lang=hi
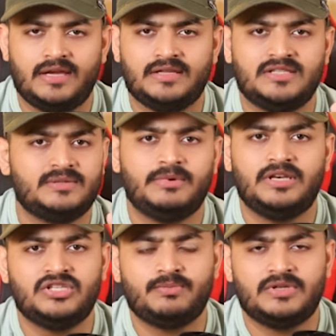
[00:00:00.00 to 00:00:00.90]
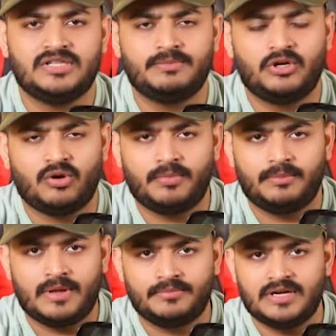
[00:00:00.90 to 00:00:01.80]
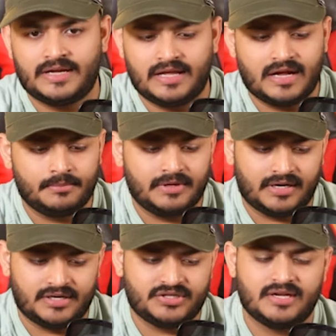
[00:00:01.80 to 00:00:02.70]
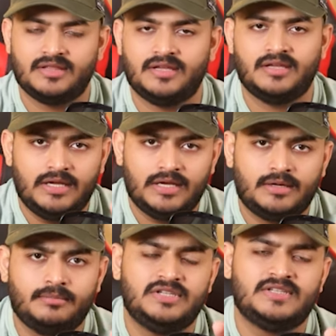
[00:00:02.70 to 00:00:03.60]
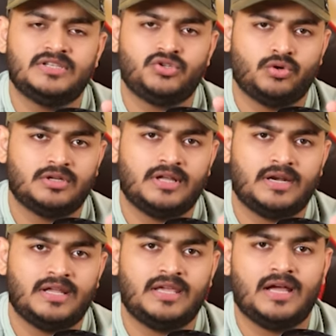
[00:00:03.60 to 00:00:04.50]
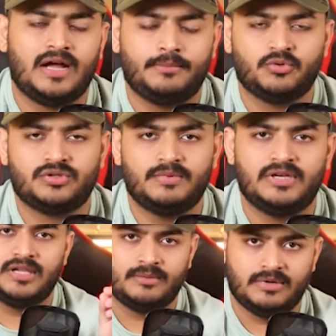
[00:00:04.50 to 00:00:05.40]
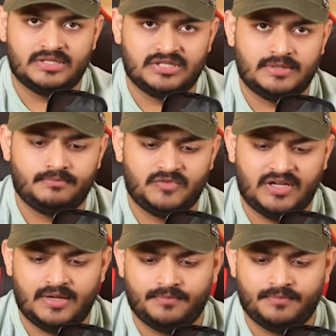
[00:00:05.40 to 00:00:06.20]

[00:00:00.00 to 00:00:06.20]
है कि जिस भी नीच में जिस भी टॉपिक पे आप जाके काम करना चाहते हैं एक चीज़ इंश्योर कर लें कि आप उसमें किंग बन जाए ठीक